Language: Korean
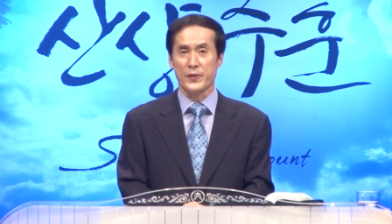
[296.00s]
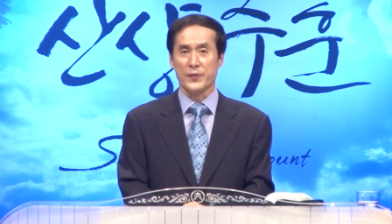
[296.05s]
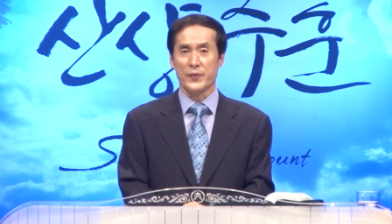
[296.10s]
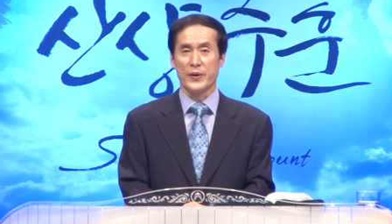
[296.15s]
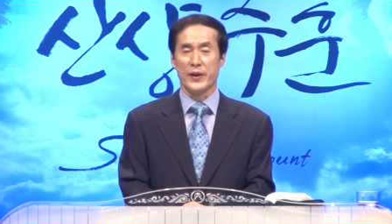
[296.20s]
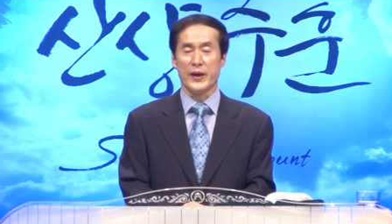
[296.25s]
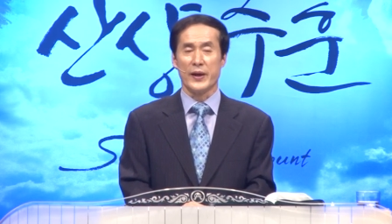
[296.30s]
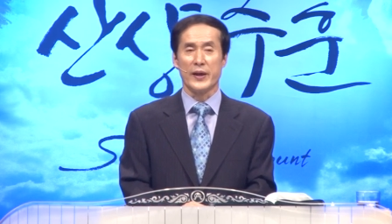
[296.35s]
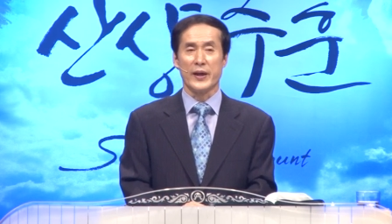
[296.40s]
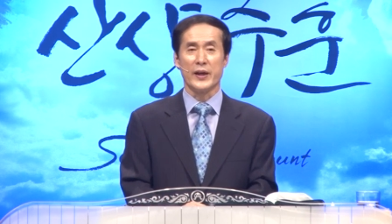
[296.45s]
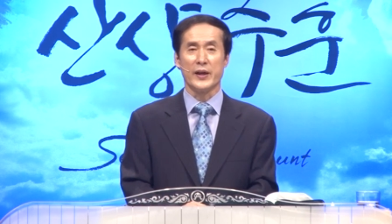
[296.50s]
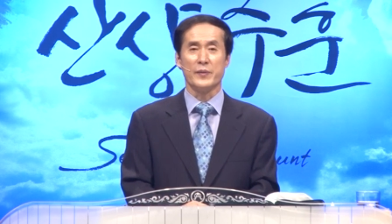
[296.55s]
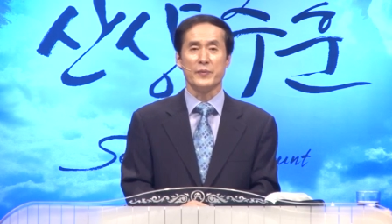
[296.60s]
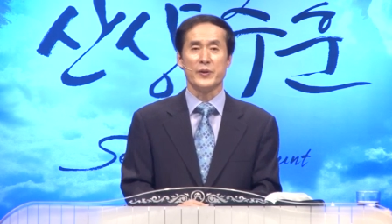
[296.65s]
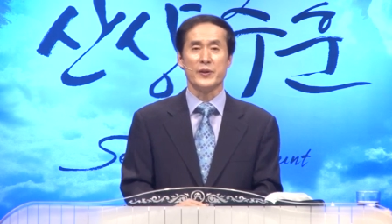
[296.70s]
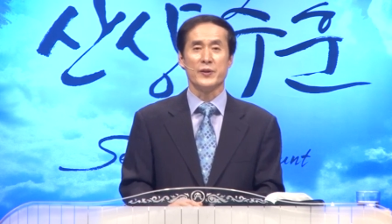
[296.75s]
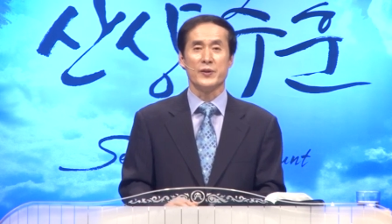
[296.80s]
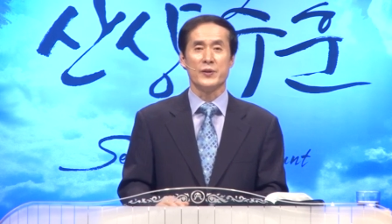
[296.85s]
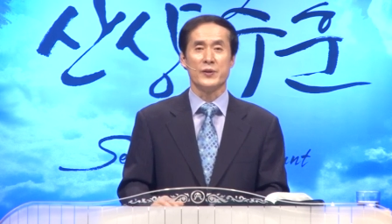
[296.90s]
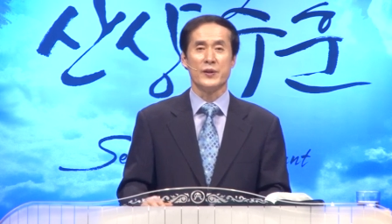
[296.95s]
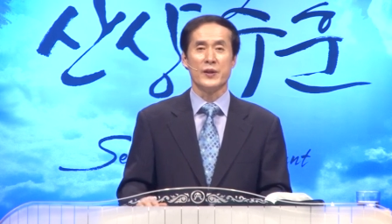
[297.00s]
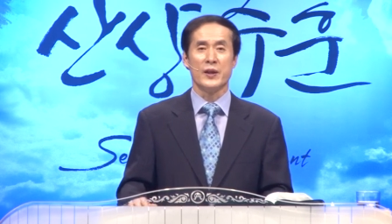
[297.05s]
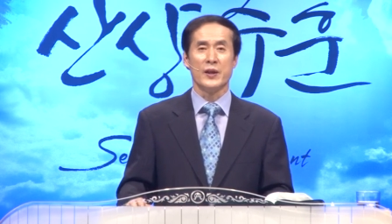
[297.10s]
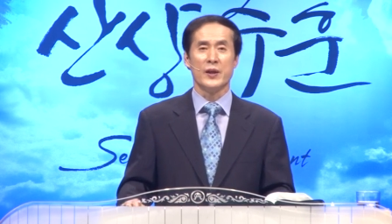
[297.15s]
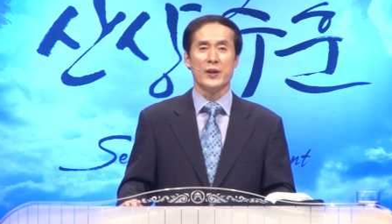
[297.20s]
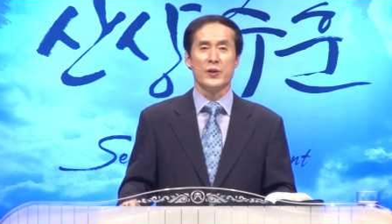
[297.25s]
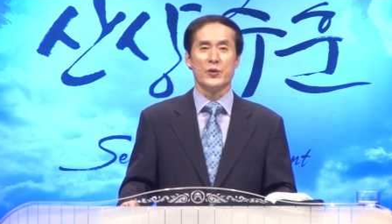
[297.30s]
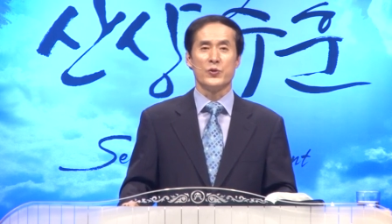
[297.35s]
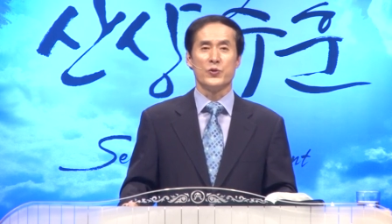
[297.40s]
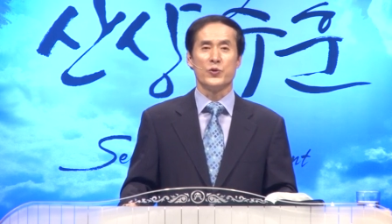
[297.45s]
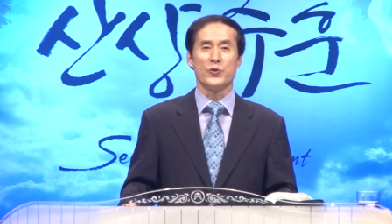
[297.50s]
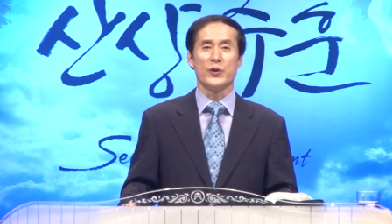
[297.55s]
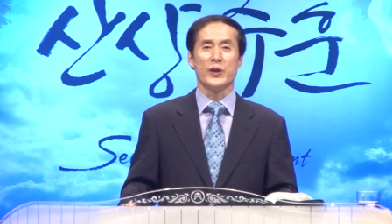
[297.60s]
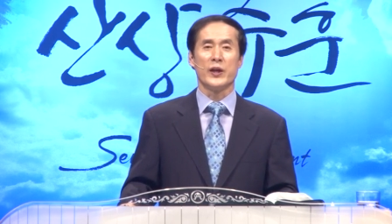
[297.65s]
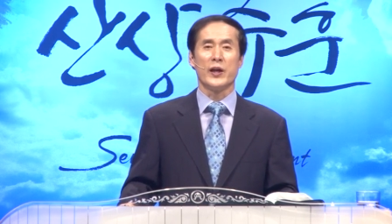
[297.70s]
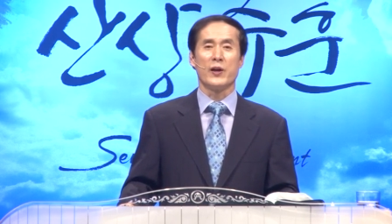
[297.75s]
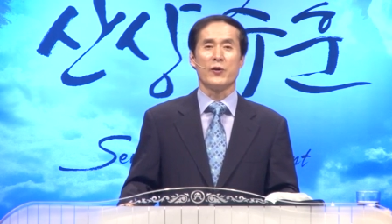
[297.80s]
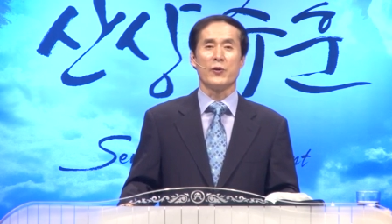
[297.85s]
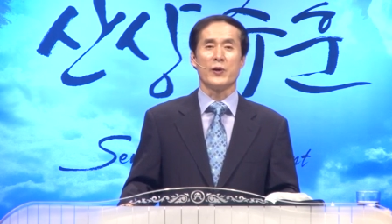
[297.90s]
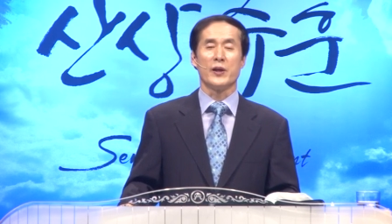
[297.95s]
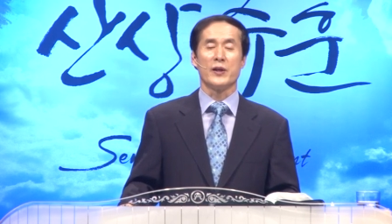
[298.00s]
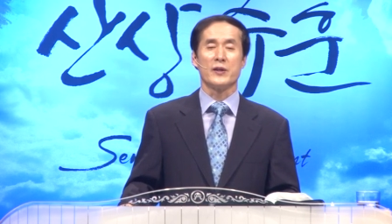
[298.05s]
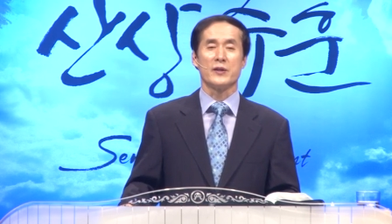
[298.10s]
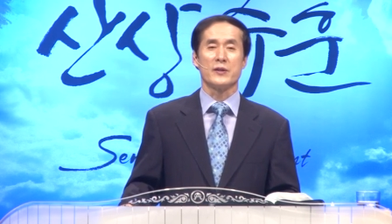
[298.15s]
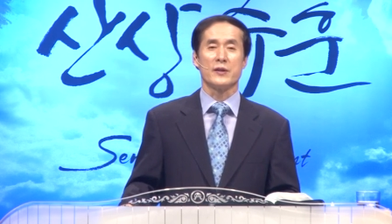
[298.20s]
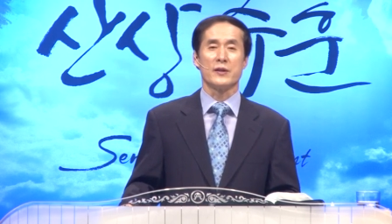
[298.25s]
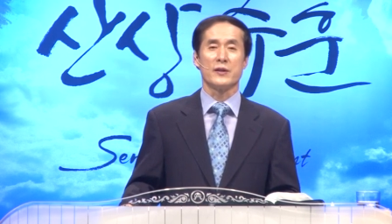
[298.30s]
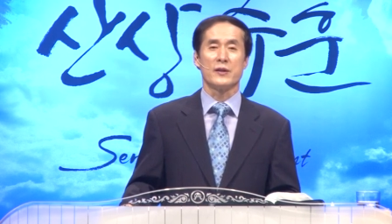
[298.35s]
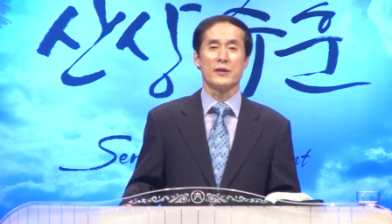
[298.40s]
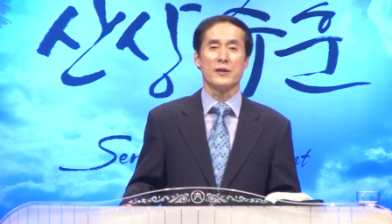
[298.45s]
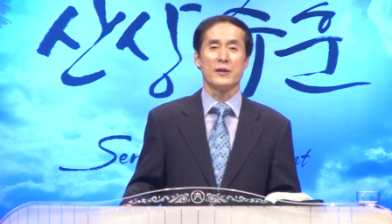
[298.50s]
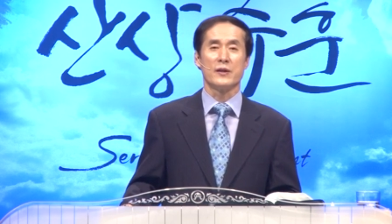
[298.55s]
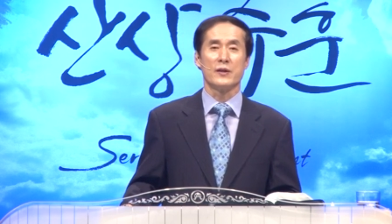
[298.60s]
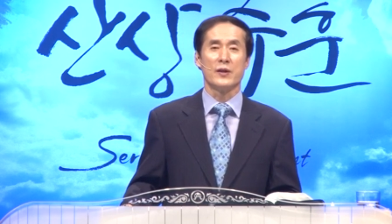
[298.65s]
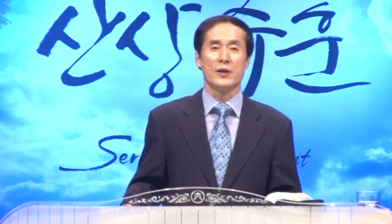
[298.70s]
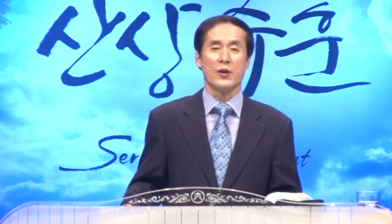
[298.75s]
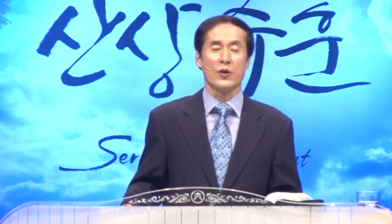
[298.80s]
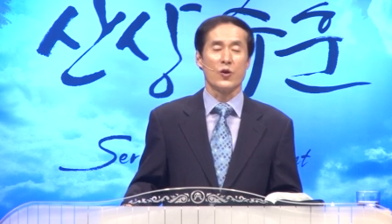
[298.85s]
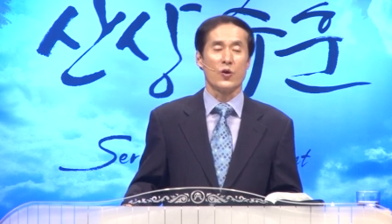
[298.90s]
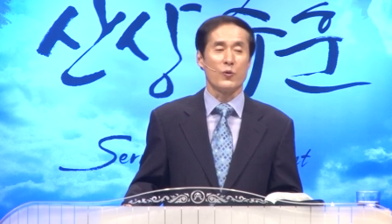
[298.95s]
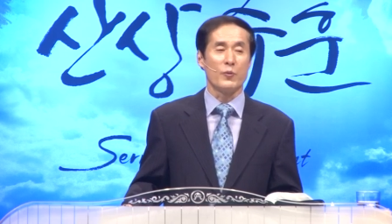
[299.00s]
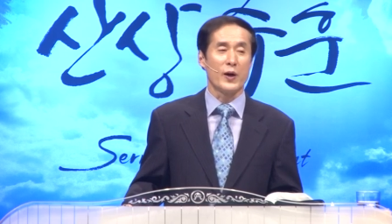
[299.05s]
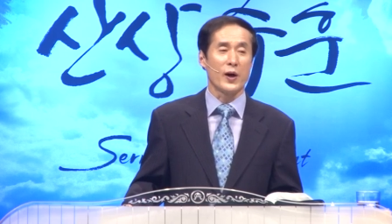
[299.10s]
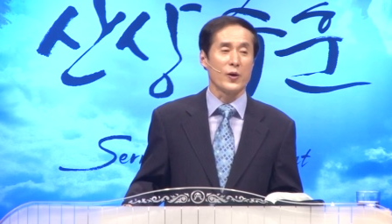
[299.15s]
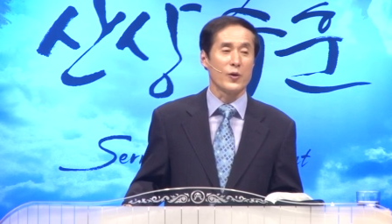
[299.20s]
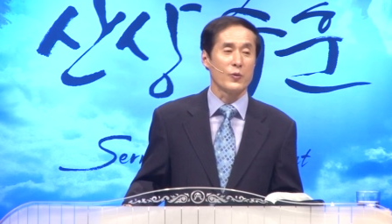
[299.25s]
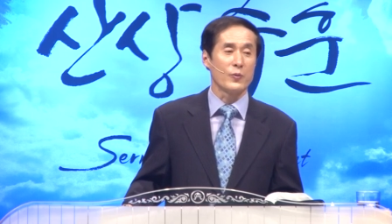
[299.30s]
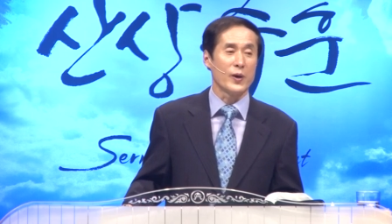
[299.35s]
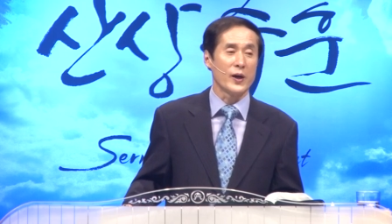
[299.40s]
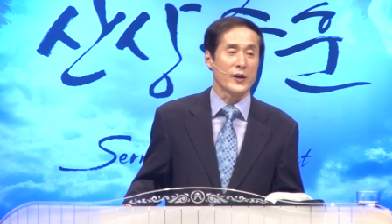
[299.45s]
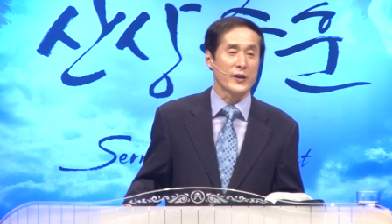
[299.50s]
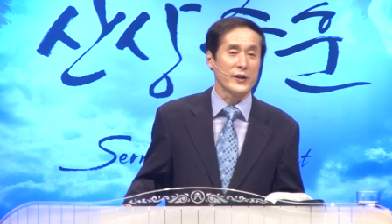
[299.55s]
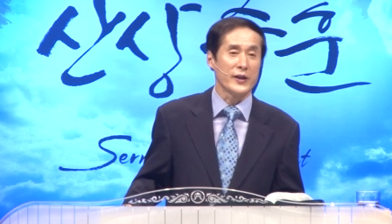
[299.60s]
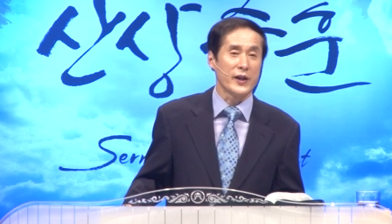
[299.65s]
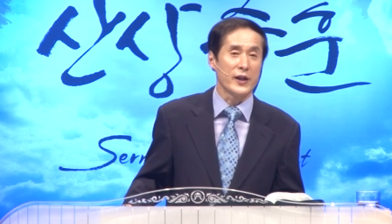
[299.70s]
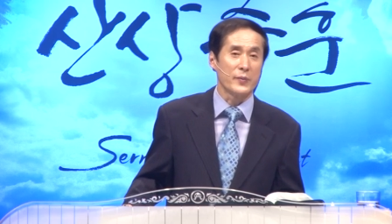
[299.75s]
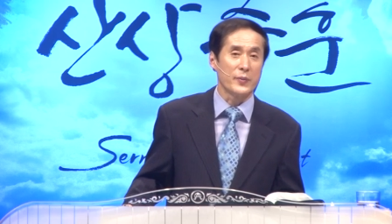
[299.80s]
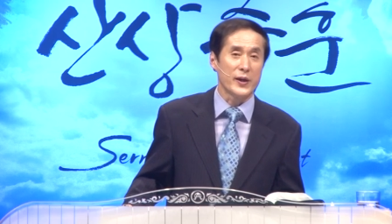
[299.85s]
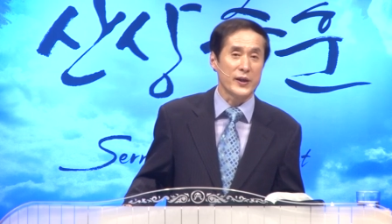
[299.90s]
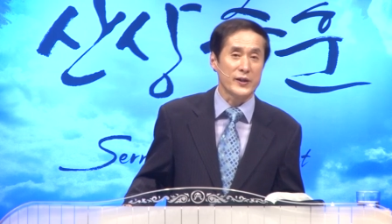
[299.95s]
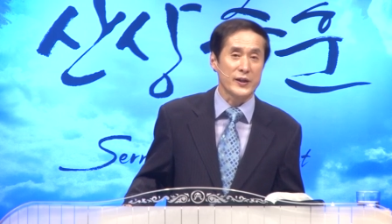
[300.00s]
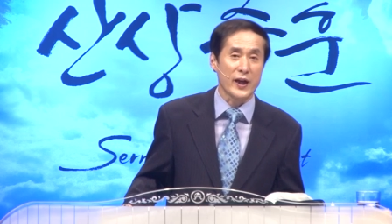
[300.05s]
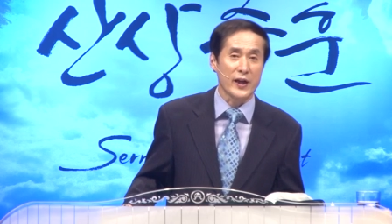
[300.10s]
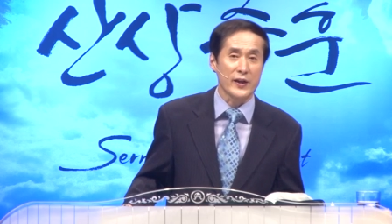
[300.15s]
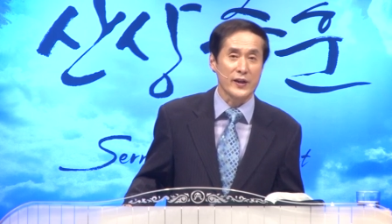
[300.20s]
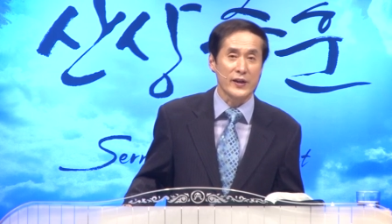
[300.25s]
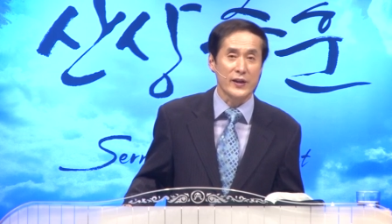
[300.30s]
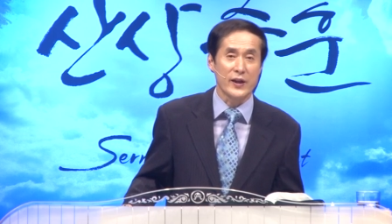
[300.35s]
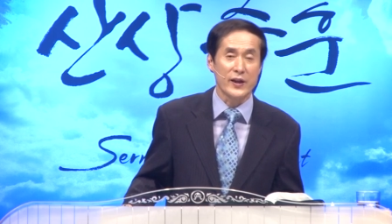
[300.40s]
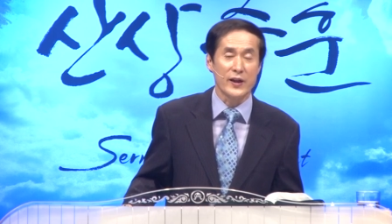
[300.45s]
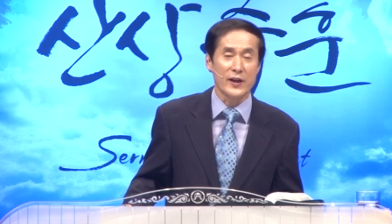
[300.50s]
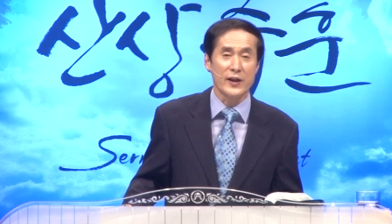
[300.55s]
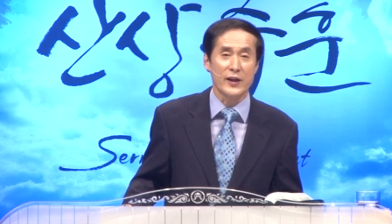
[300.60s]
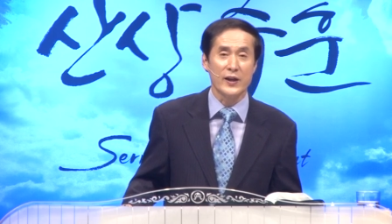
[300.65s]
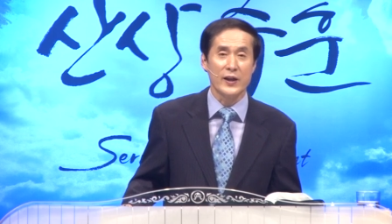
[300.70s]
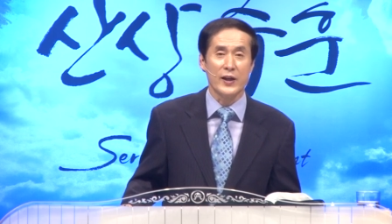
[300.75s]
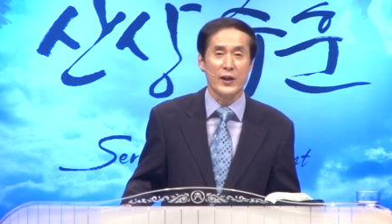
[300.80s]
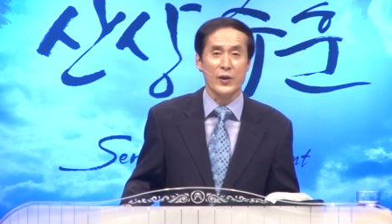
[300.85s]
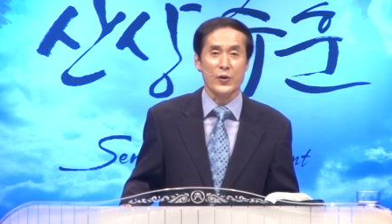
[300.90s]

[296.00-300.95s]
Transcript: 왜 하나님은 주일이라고 해서 꼬박꼬박 예배 자리에